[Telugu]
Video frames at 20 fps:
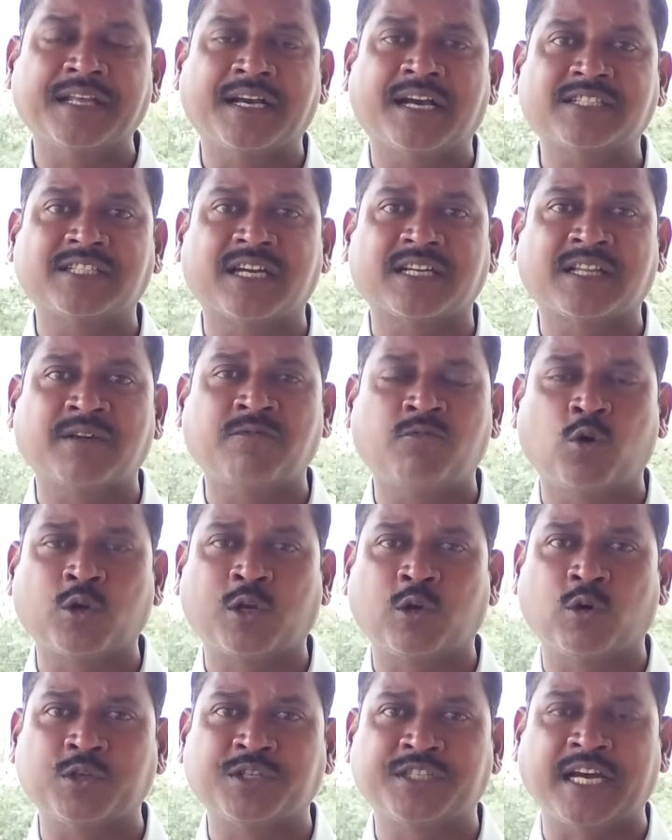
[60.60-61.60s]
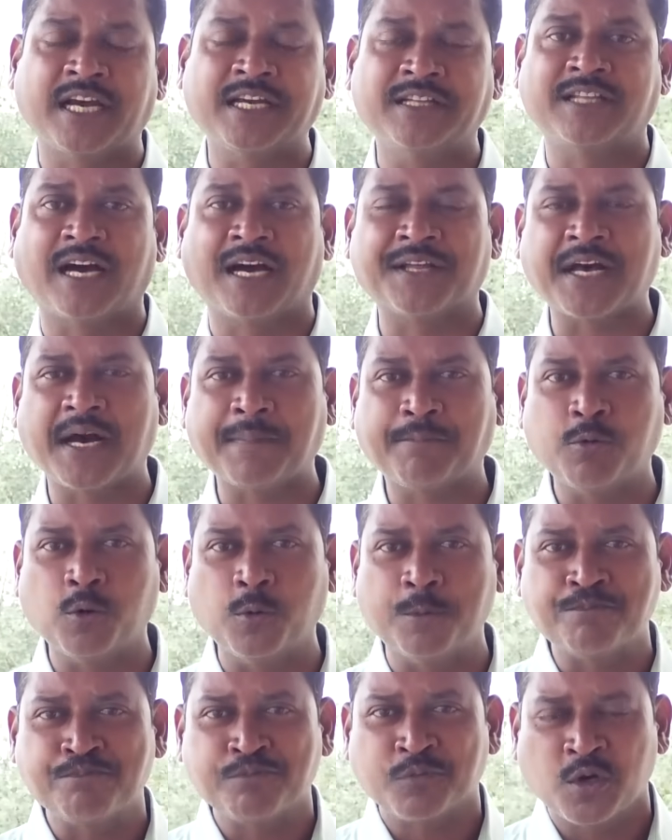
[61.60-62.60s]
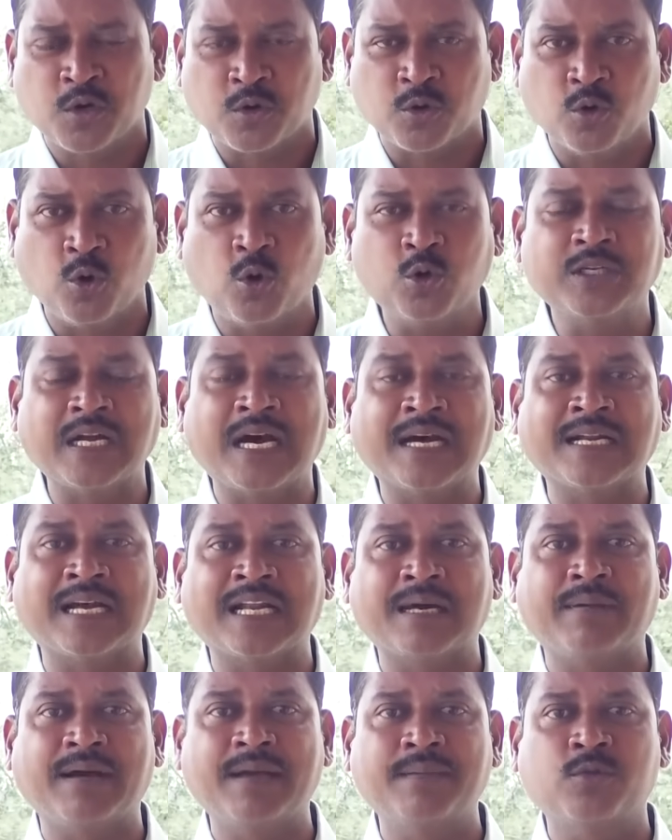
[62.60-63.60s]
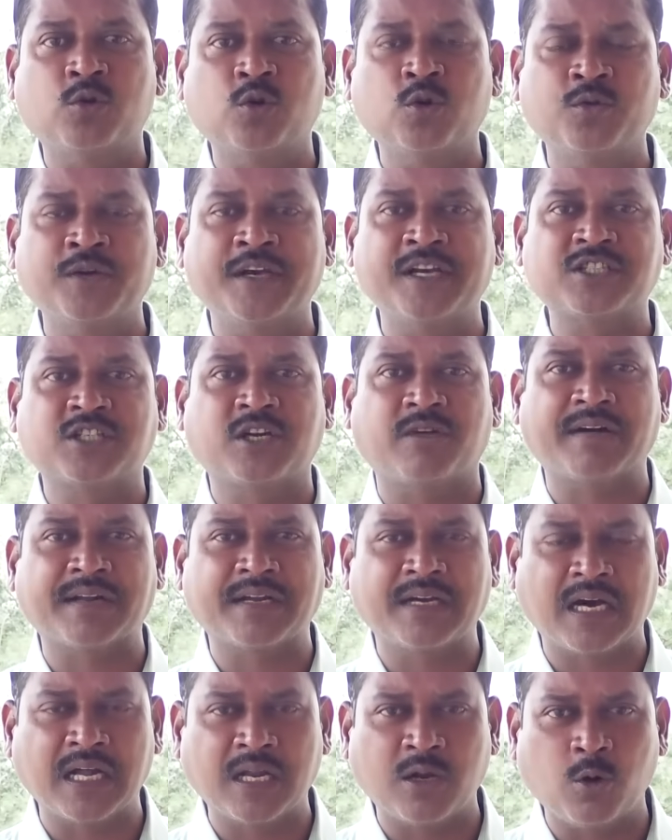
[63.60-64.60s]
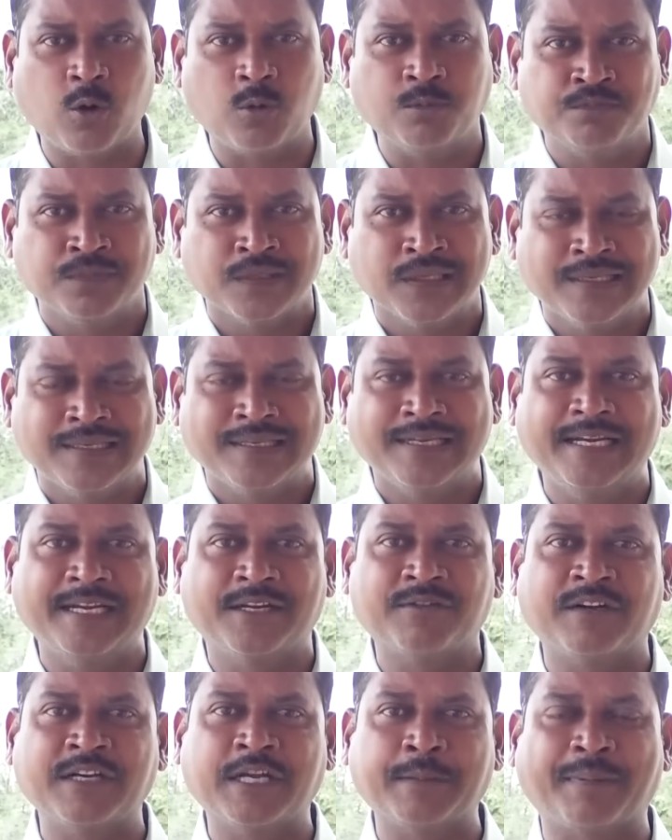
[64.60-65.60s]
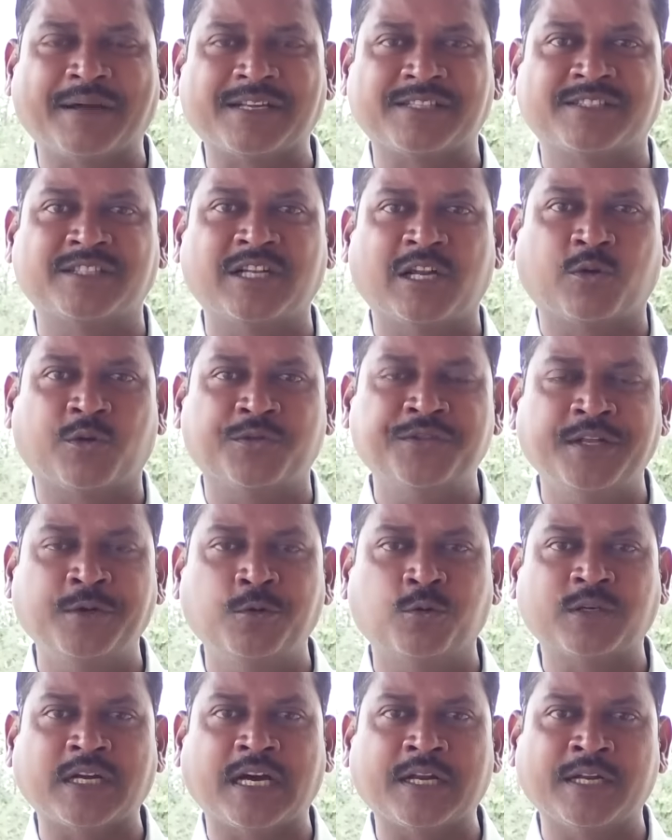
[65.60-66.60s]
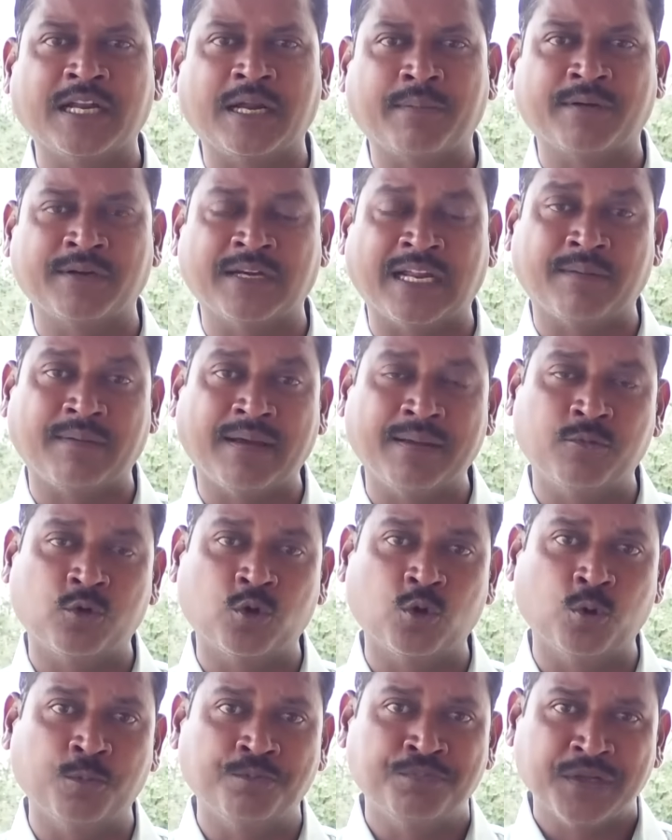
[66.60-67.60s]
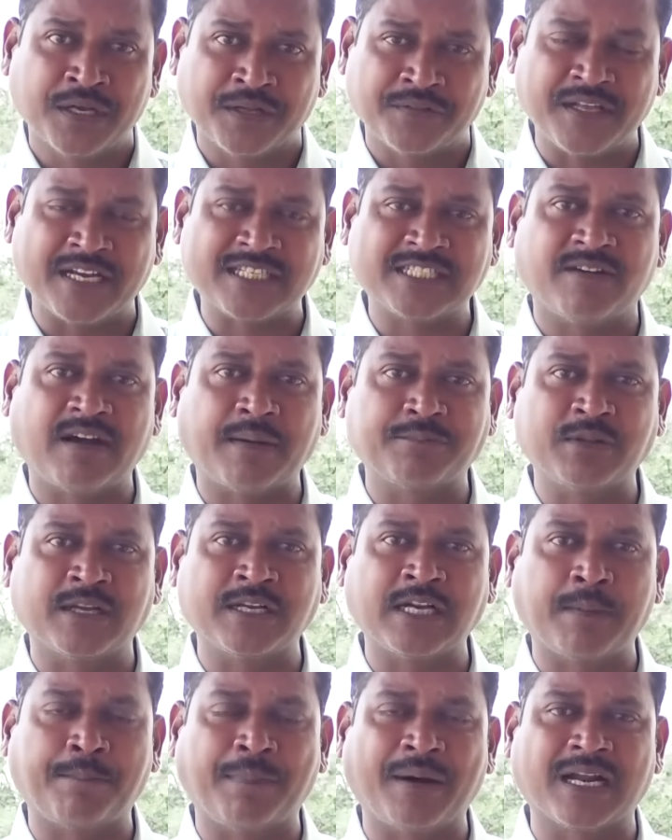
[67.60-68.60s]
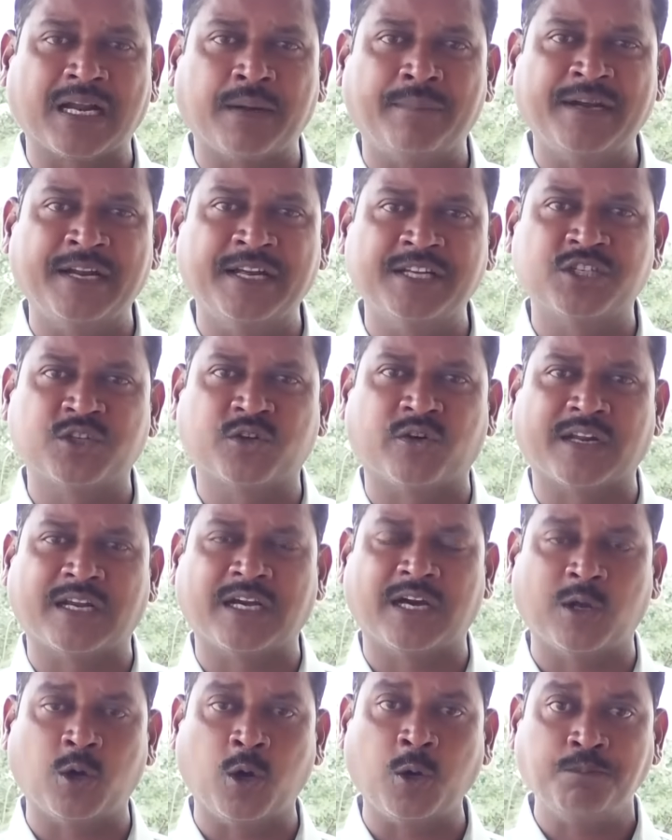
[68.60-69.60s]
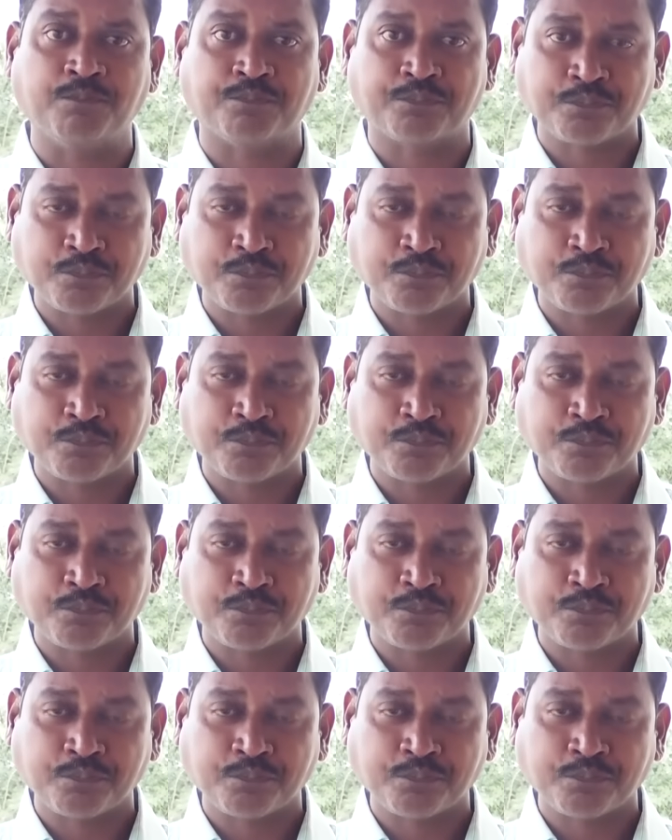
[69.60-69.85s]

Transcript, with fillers: అధిక శాతం ఓట్లు వచ్చాయి దాదాపు నూట నలభై మూడు నియోజకవర్గాల్లో ఈ ఇటువంటి పరిస్థితి నెలకొంది నూట నలభై మూడు దేశవ్యాప్తంగా పార్లమెంట్ నియోజకవర్గాల్లో